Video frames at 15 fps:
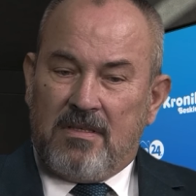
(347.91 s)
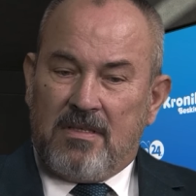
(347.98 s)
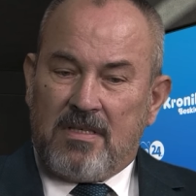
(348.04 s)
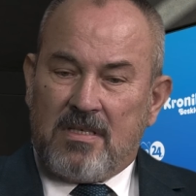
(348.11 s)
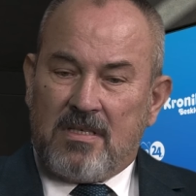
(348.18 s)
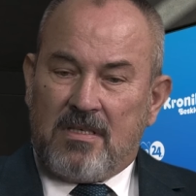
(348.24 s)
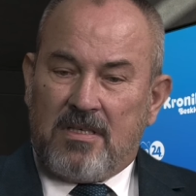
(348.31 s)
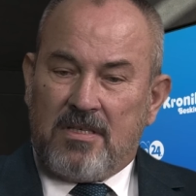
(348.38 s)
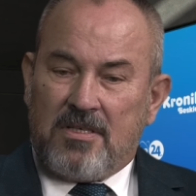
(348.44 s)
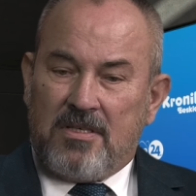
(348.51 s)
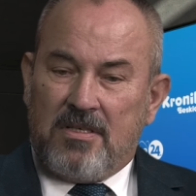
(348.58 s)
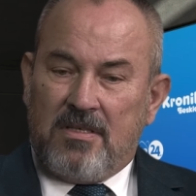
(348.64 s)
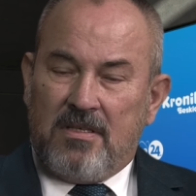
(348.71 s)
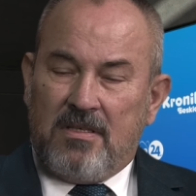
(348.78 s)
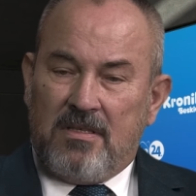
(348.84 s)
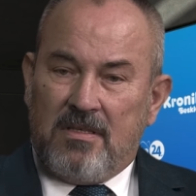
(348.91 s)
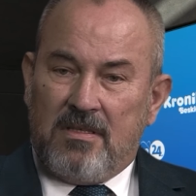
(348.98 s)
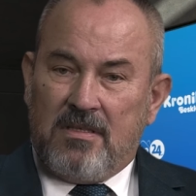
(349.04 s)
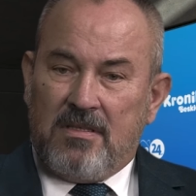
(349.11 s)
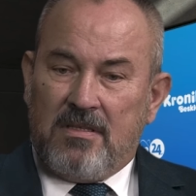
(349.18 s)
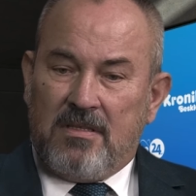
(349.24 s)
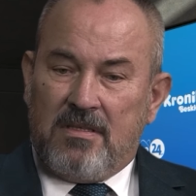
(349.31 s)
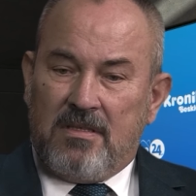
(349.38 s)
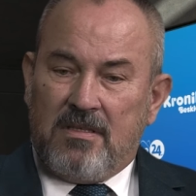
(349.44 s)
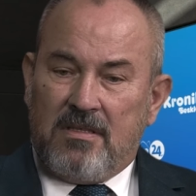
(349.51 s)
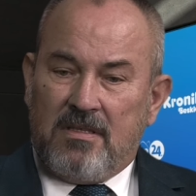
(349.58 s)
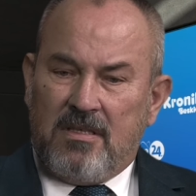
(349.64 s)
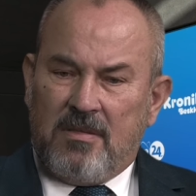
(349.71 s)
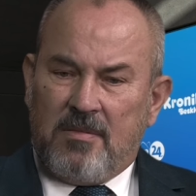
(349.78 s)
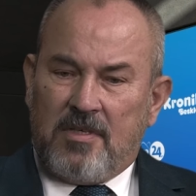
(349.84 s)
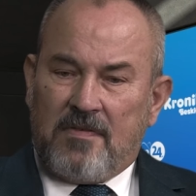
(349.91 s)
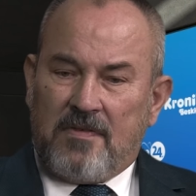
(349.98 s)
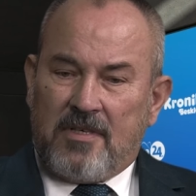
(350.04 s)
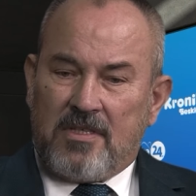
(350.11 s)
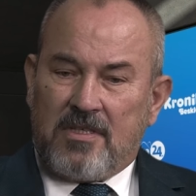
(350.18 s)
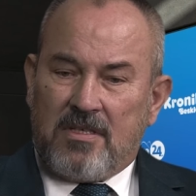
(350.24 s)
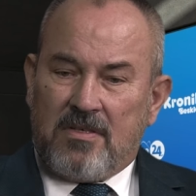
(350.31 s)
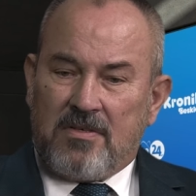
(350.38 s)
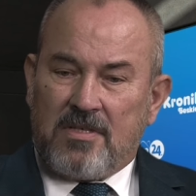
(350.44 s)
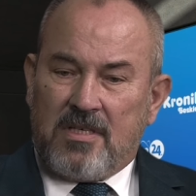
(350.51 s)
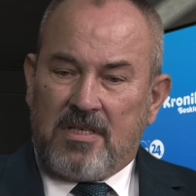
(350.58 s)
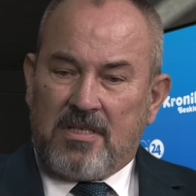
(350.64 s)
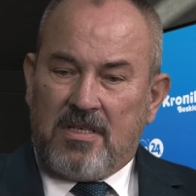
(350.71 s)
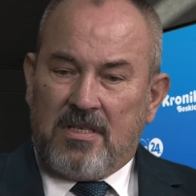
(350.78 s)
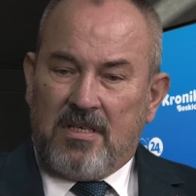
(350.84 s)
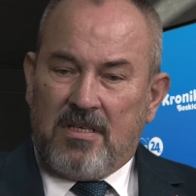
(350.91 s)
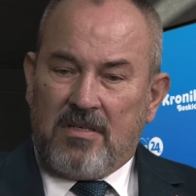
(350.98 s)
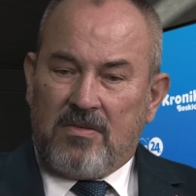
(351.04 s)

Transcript: zakresie nie ma większego znaczenia.